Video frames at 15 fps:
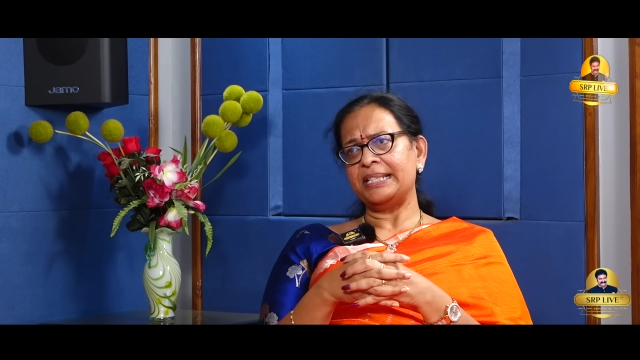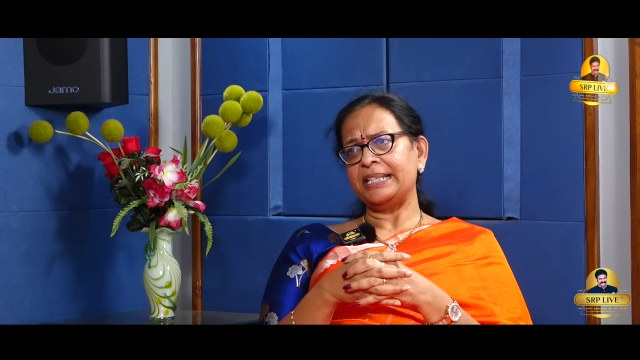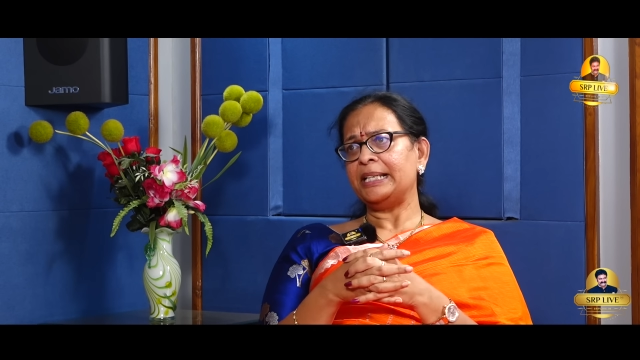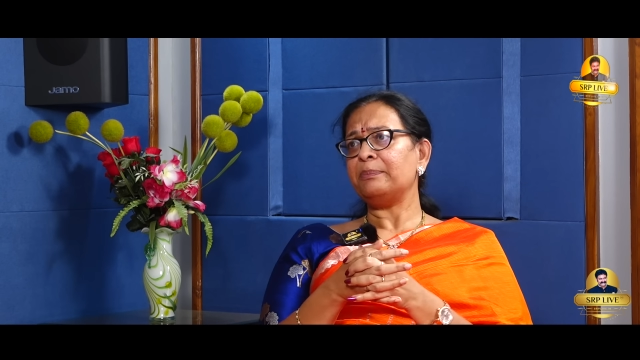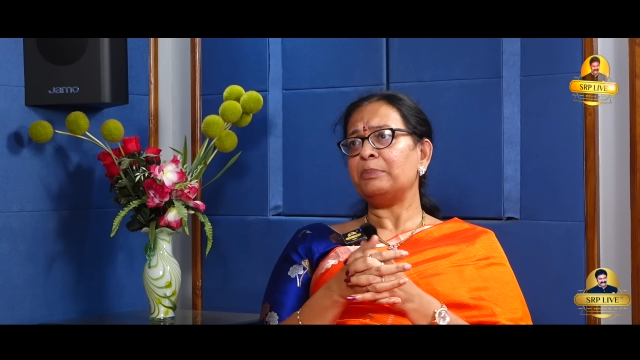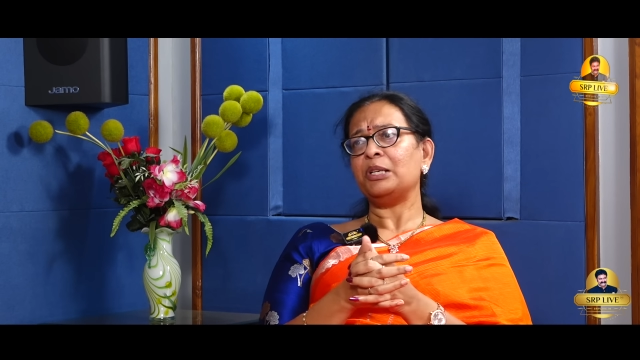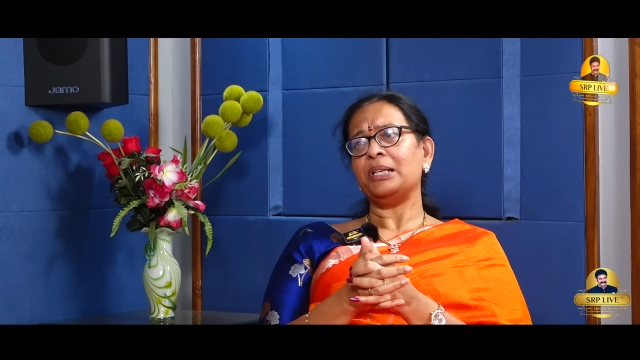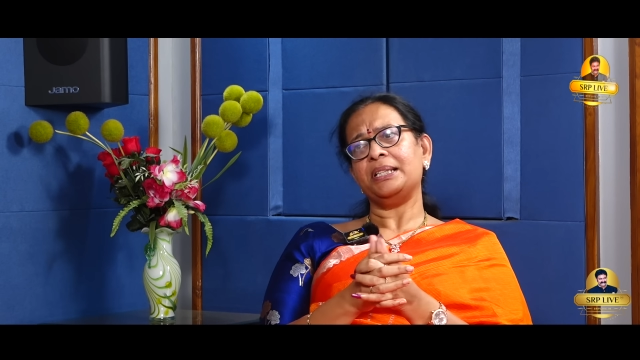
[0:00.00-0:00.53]

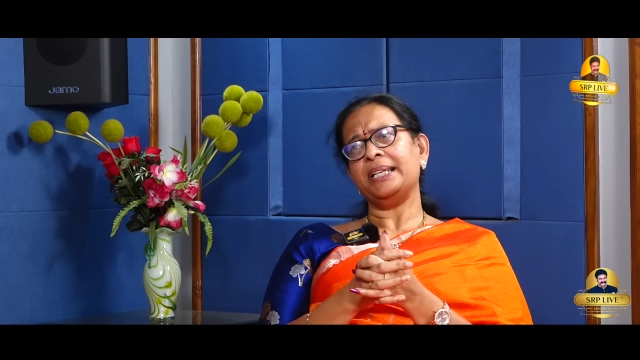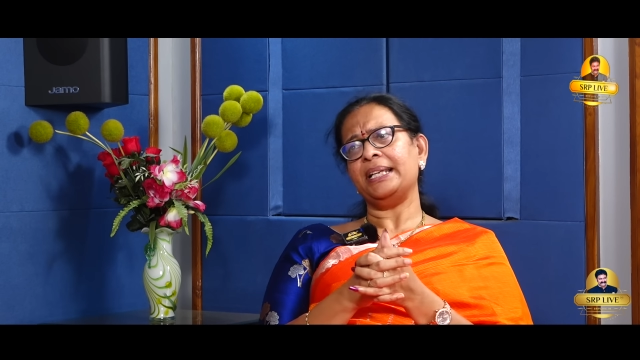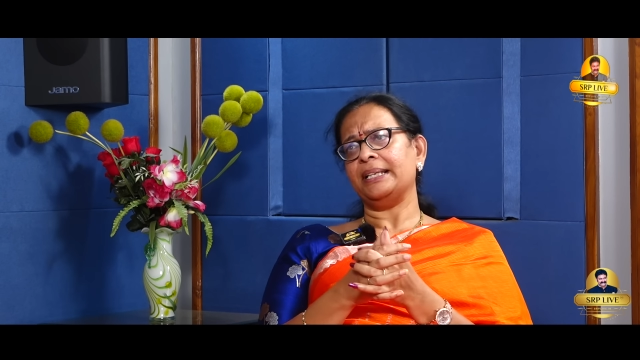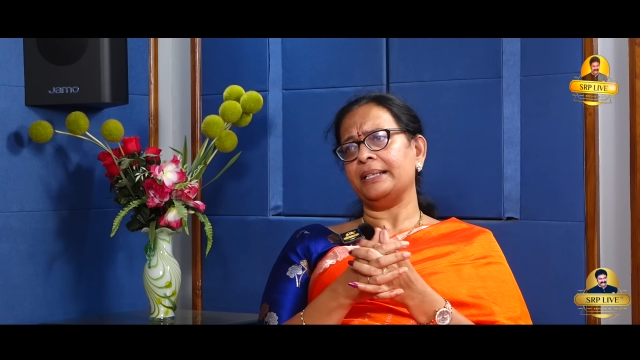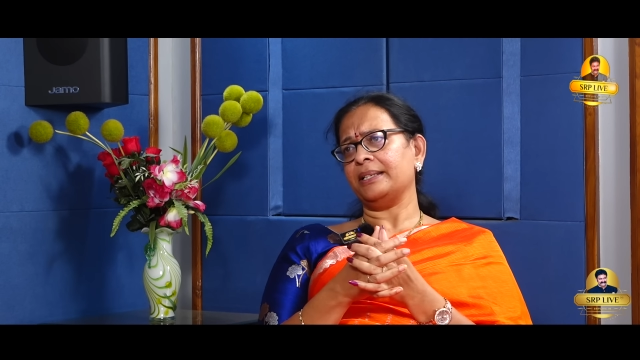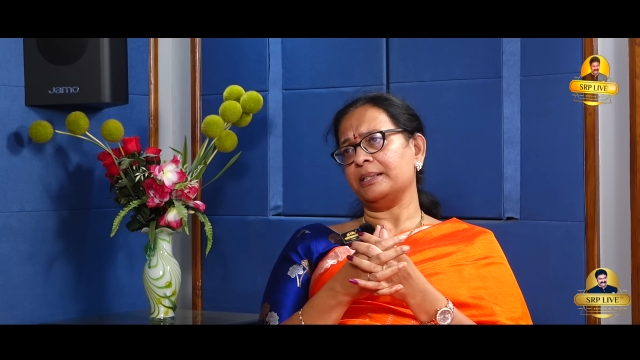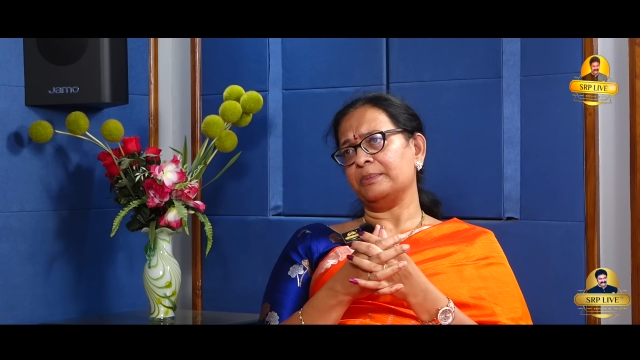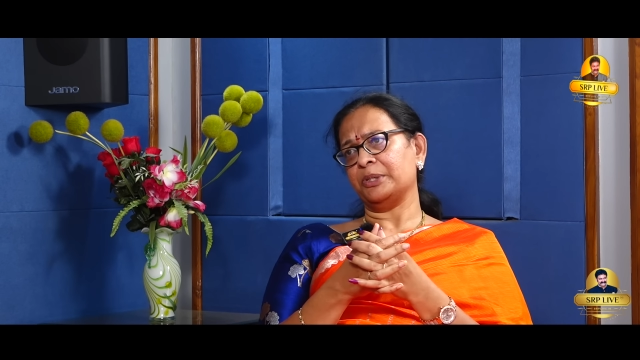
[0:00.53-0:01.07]
టీడీపీలో అయితే
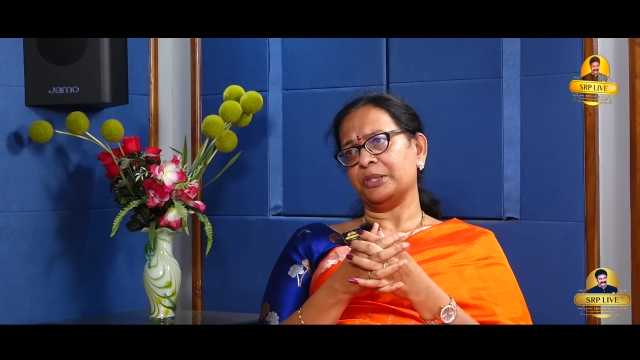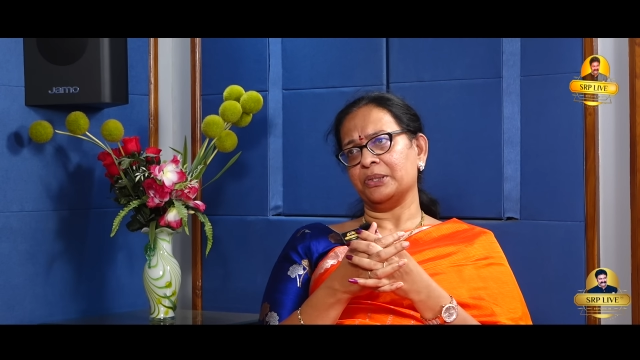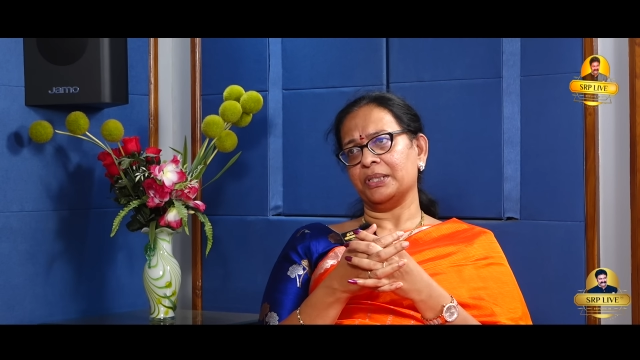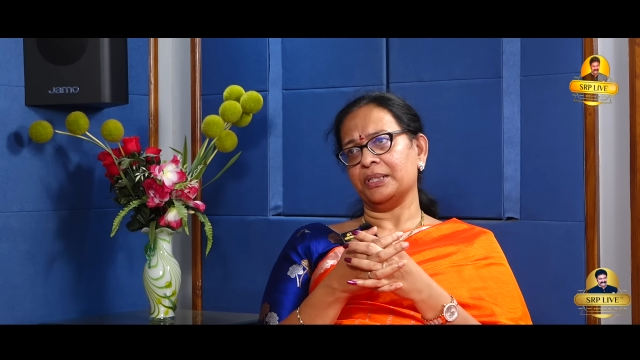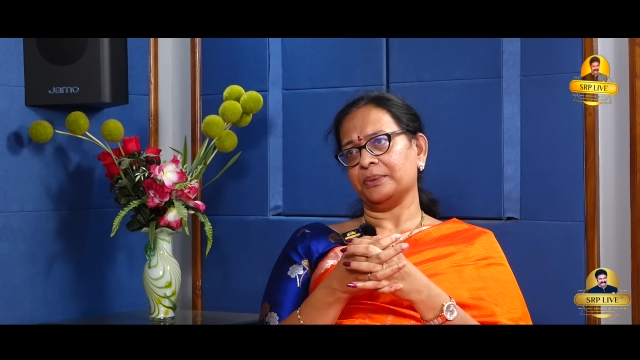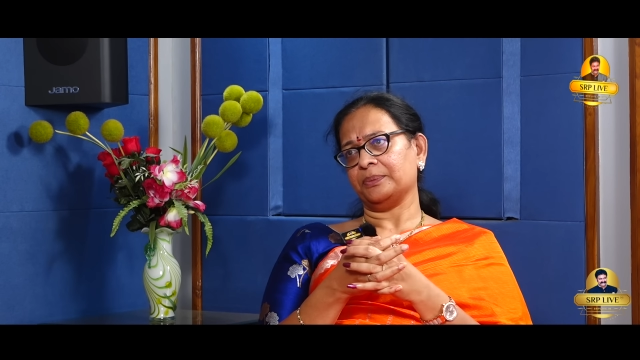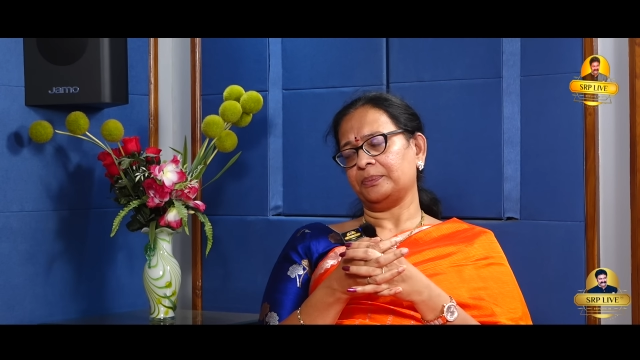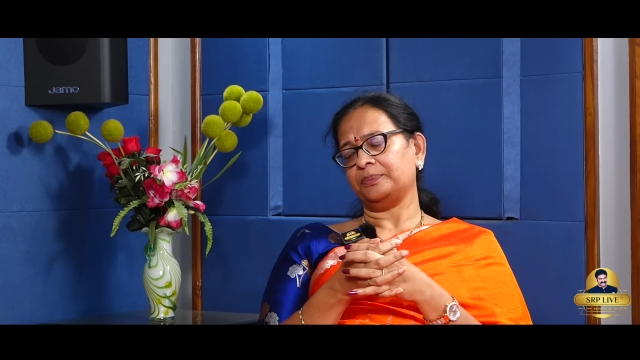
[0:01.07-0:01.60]
ఎన్టీ రామారావు
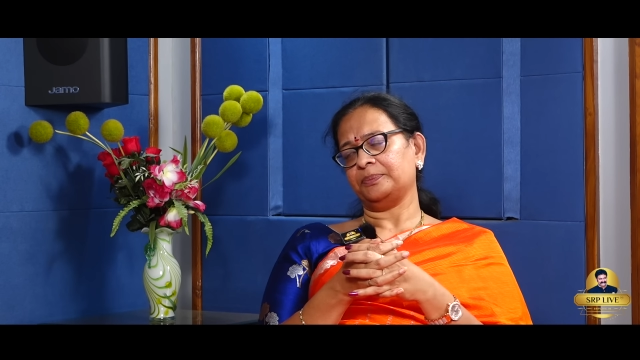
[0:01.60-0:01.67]
గారు